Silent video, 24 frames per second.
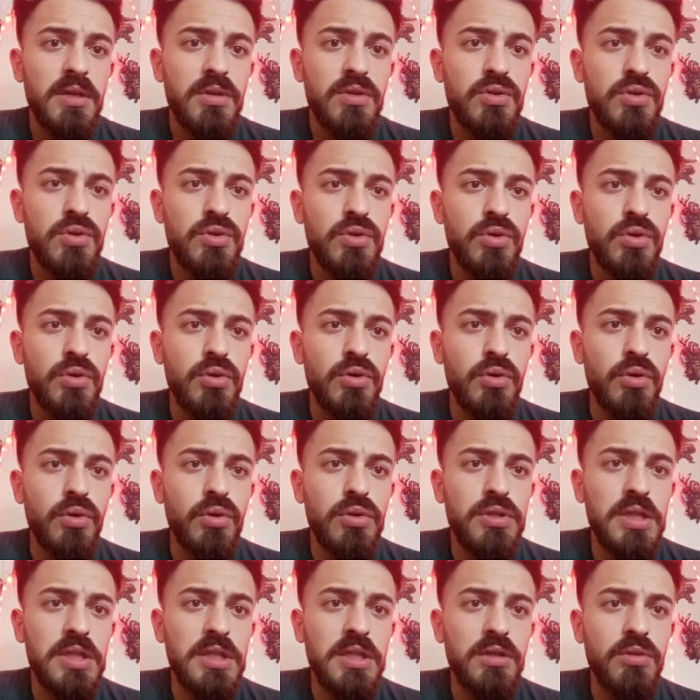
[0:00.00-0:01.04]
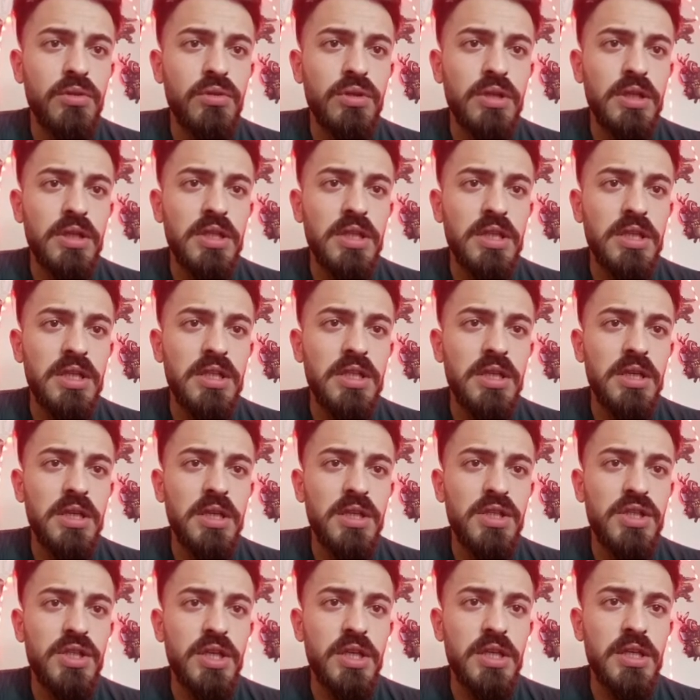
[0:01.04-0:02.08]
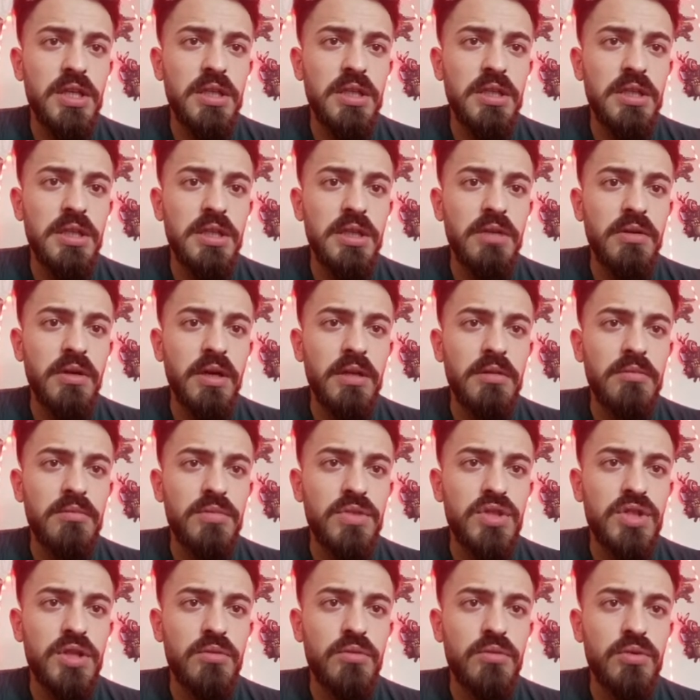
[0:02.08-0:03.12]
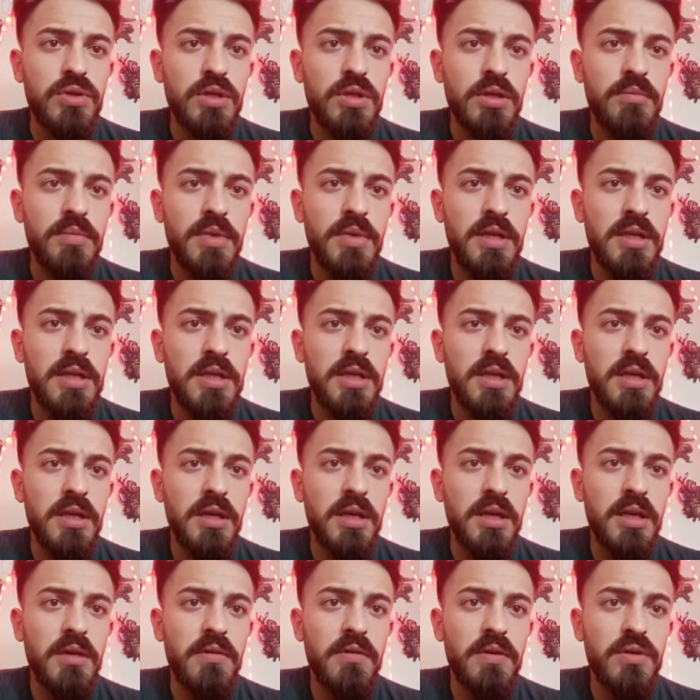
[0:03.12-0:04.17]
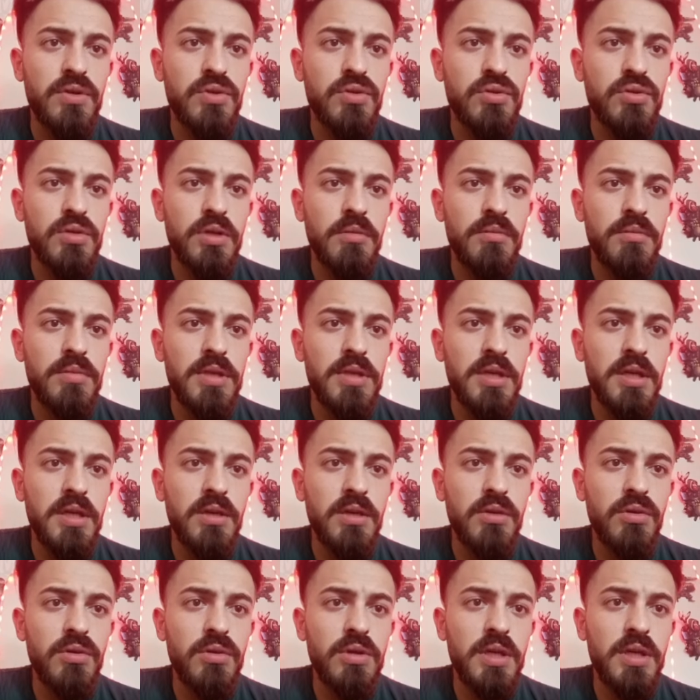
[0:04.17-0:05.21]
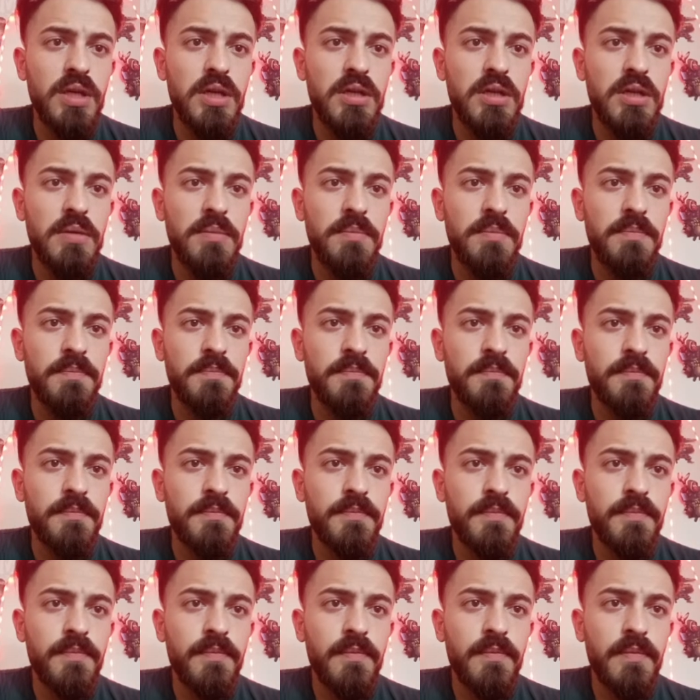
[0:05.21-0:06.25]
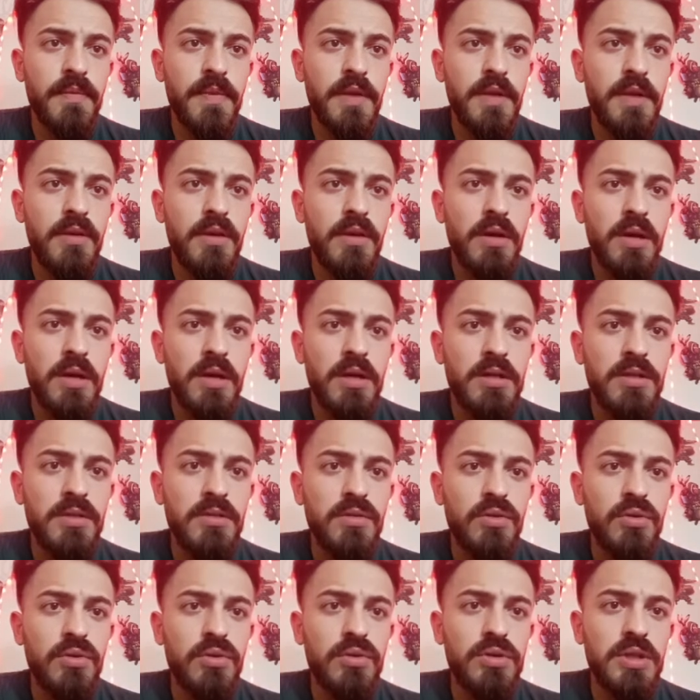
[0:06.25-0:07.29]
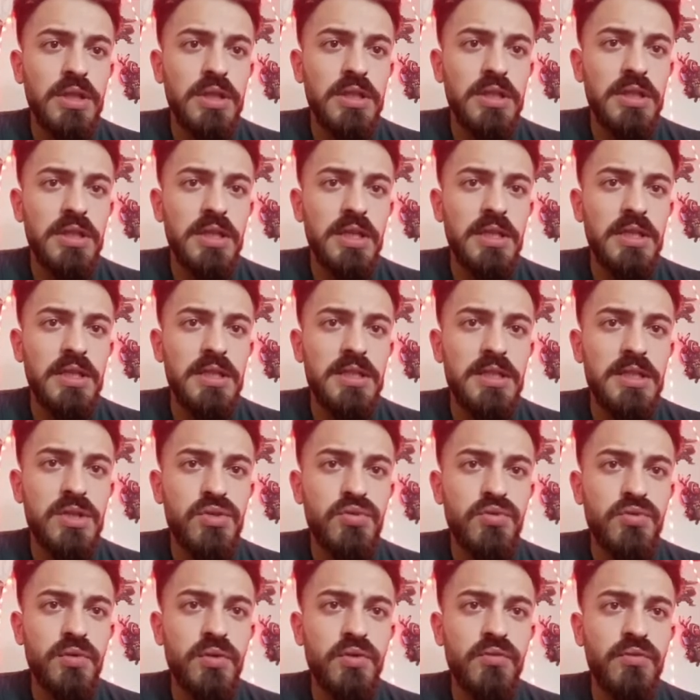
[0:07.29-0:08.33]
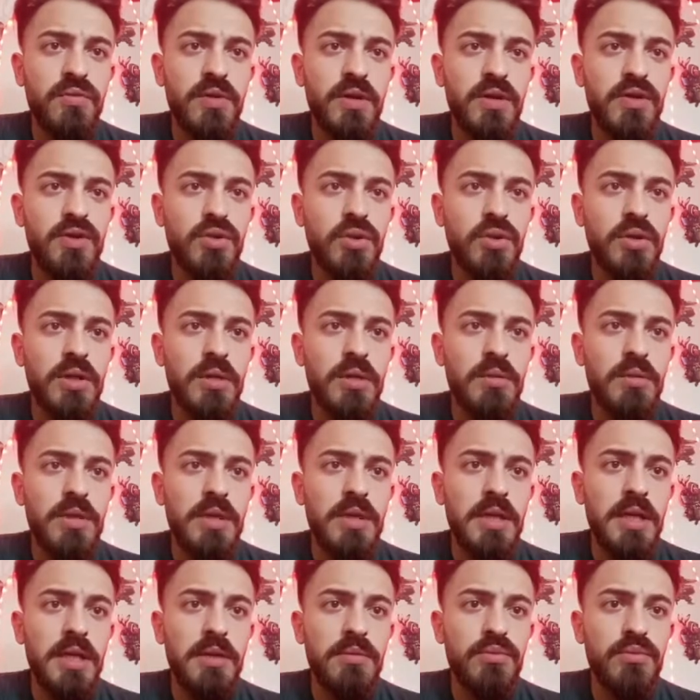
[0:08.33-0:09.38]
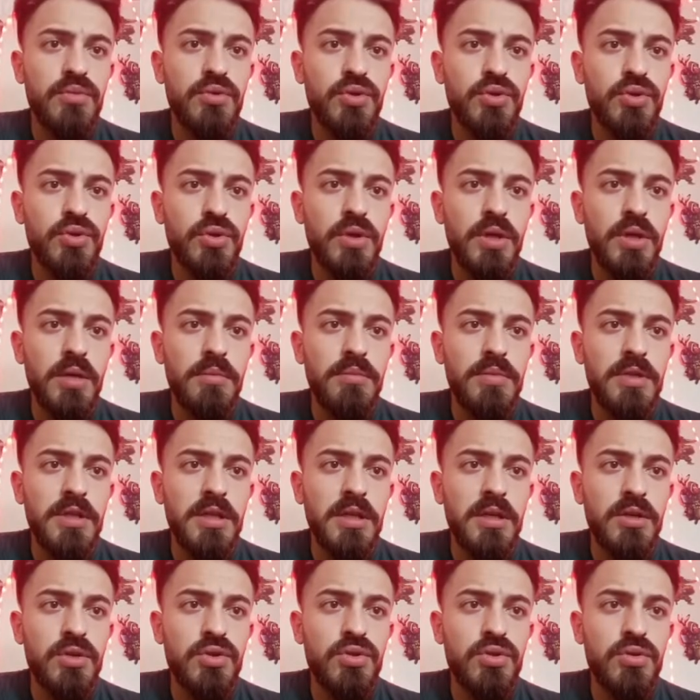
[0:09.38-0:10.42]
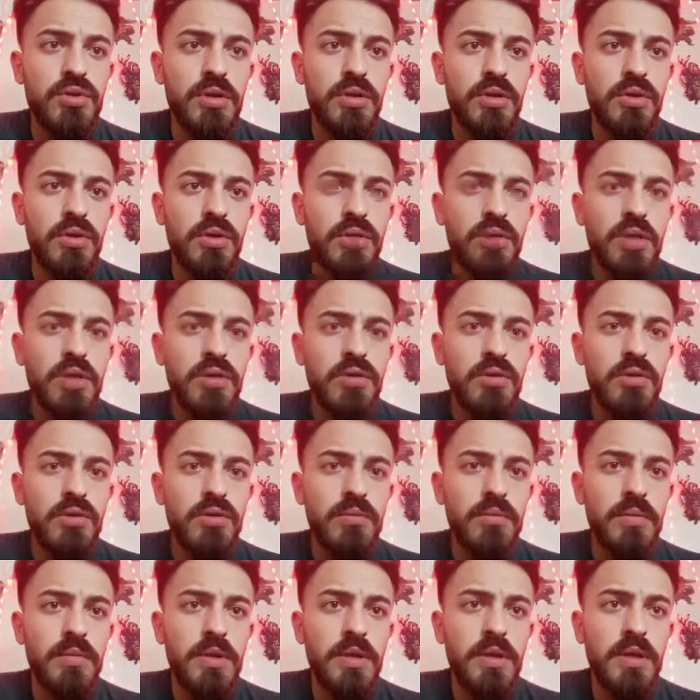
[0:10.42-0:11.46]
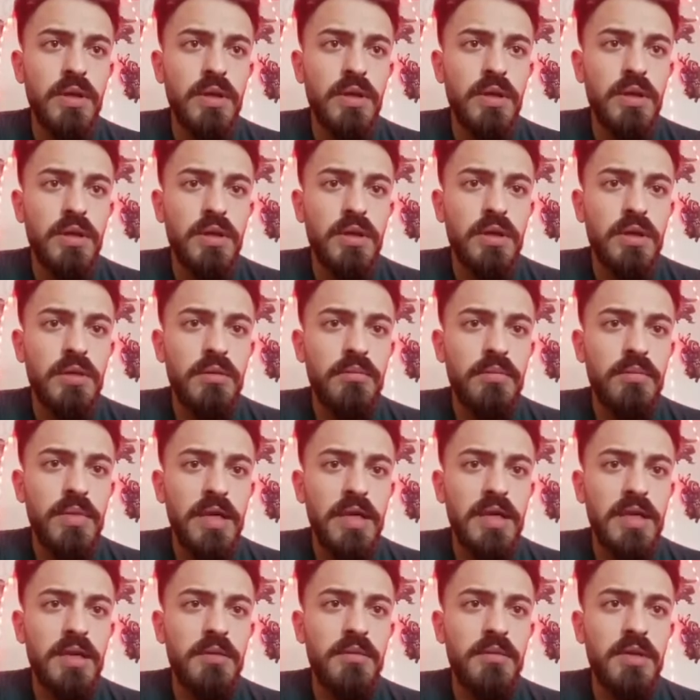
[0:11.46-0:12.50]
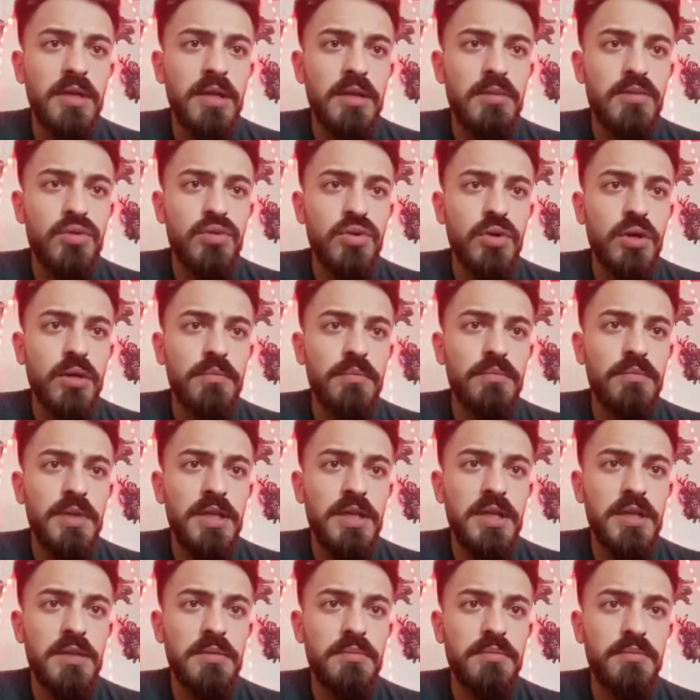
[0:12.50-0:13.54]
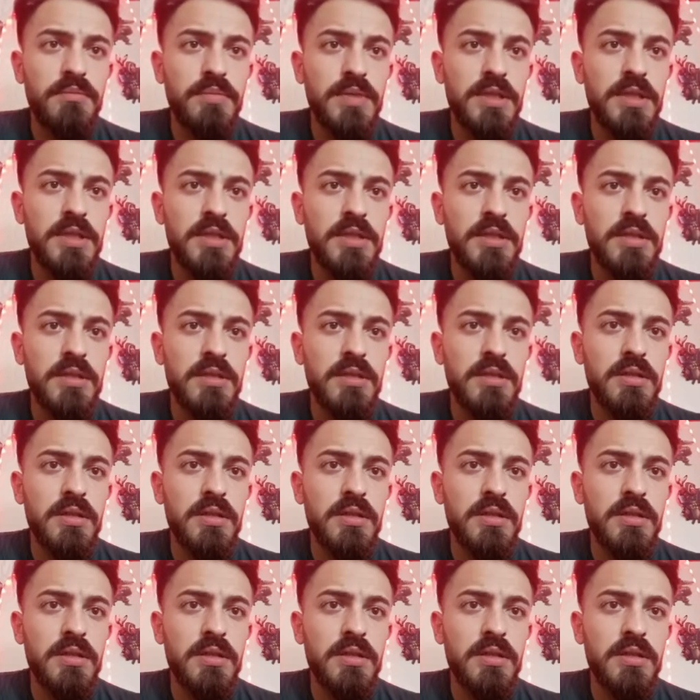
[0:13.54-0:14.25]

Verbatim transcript: Çünkü or, or zaten oradaki iki tane şey gitti. Atmayacağım oradan. Bekle. Evet şuradan bir tane gönderdim. Artık oradan ilerleyeceğiz ufak ufak. Şöyle bir tane şuraya bir tane şuraya gönderiyorum. Beklemediğim şu an. Bir, bir.